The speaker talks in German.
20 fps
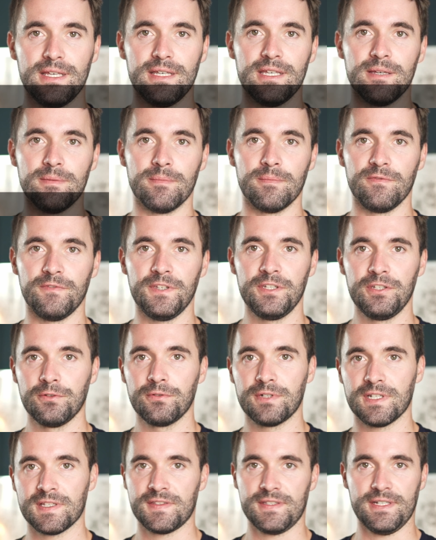Im
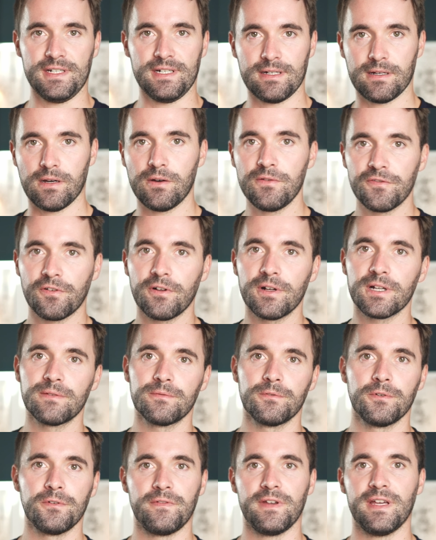Video, das darauf
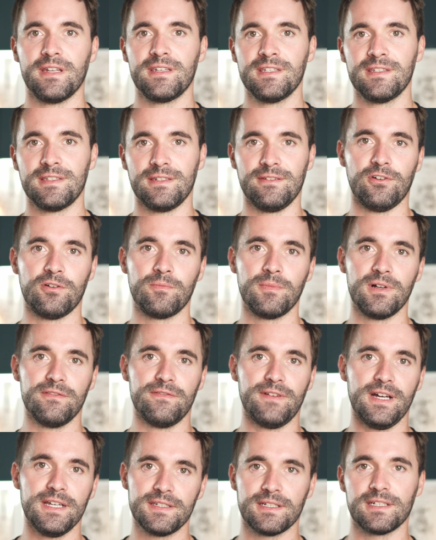folgen wird, werde ich
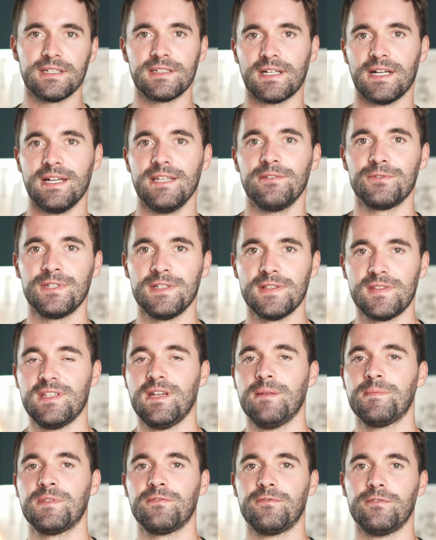nochmal weitere drei
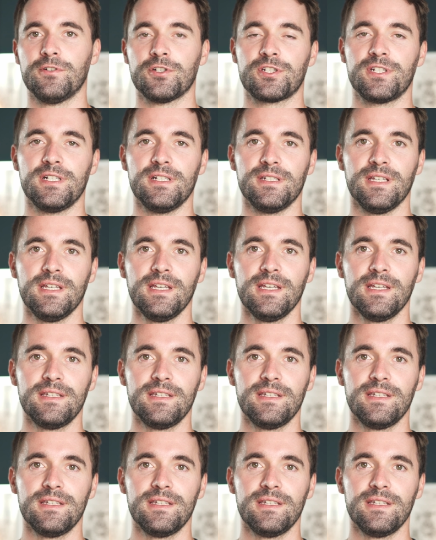Notizen-Apps vorstellen,